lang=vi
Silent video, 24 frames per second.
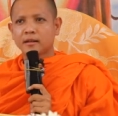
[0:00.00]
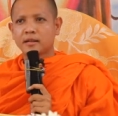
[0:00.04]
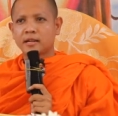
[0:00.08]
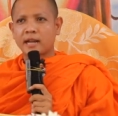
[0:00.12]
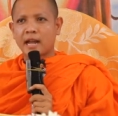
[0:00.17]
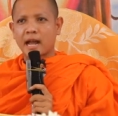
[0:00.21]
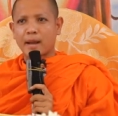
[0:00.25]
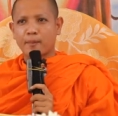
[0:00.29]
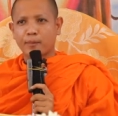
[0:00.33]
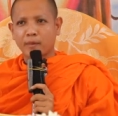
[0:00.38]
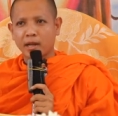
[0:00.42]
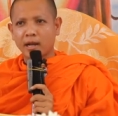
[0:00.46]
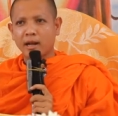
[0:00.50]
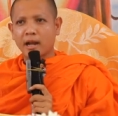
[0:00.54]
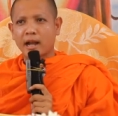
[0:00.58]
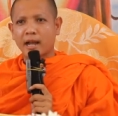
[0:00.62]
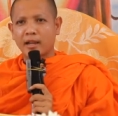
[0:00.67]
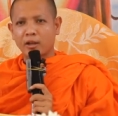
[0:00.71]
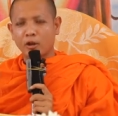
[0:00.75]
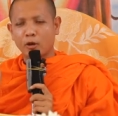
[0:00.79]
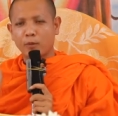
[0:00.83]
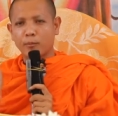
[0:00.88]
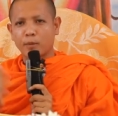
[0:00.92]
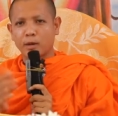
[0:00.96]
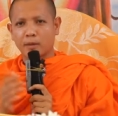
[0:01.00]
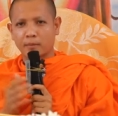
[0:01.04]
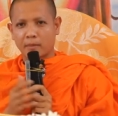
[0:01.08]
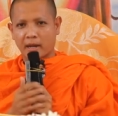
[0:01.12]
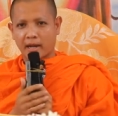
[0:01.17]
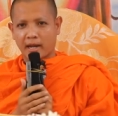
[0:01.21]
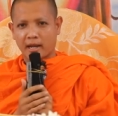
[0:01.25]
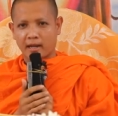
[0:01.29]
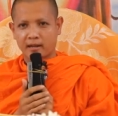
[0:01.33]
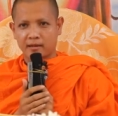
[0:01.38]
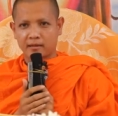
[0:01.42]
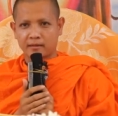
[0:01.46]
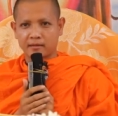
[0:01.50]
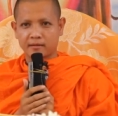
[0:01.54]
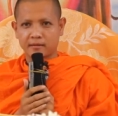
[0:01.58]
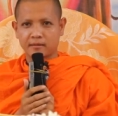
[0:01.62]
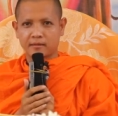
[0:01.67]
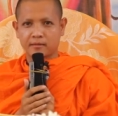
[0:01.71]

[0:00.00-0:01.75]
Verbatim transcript: nam nấc aju bẩn man